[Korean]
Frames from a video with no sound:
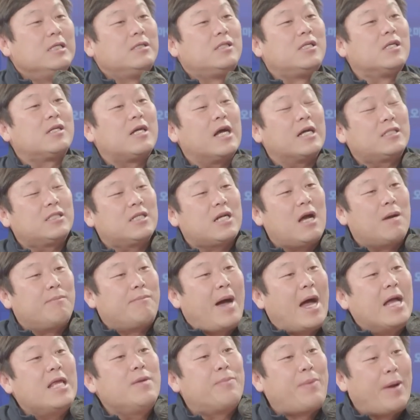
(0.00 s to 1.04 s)
즉각 즉각
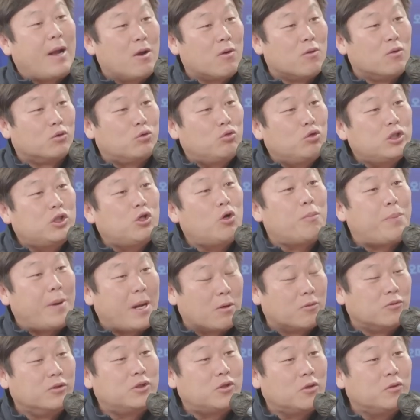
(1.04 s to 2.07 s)
많이 팔고 수시로
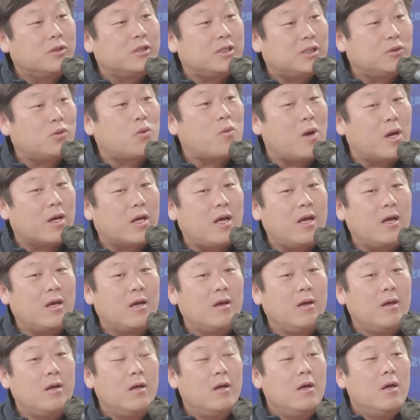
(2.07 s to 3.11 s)
팔고 그렇죠? 네, 신속하게
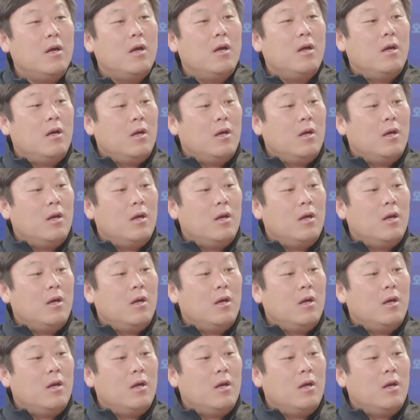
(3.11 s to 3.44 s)
그렇죠.